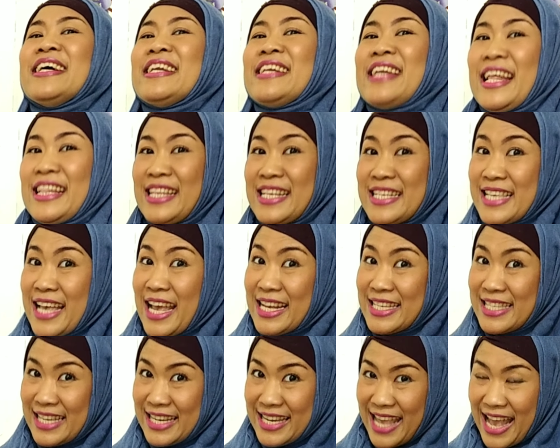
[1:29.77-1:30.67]
Nanti saya
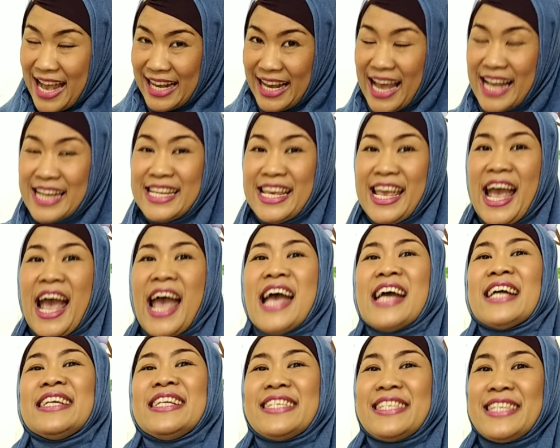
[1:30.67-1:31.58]
sediakan ya
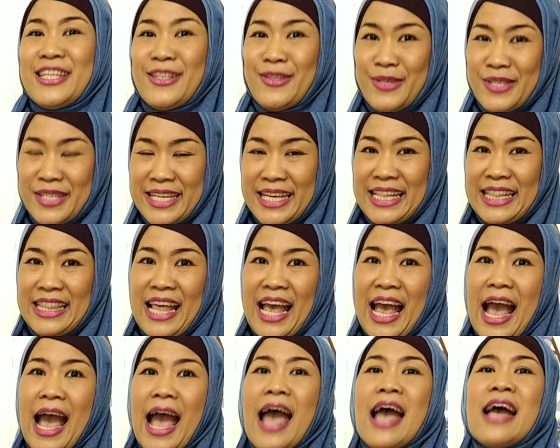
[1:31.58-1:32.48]
di situs
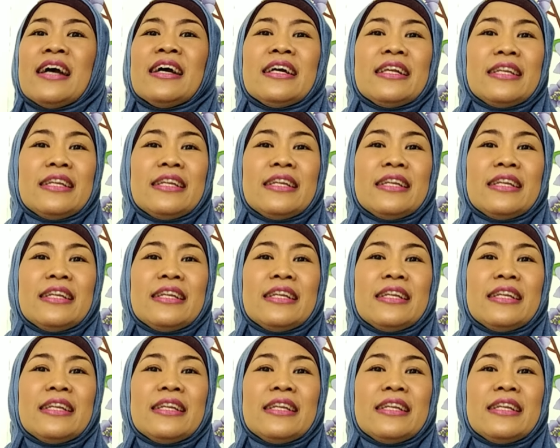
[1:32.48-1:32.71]
kita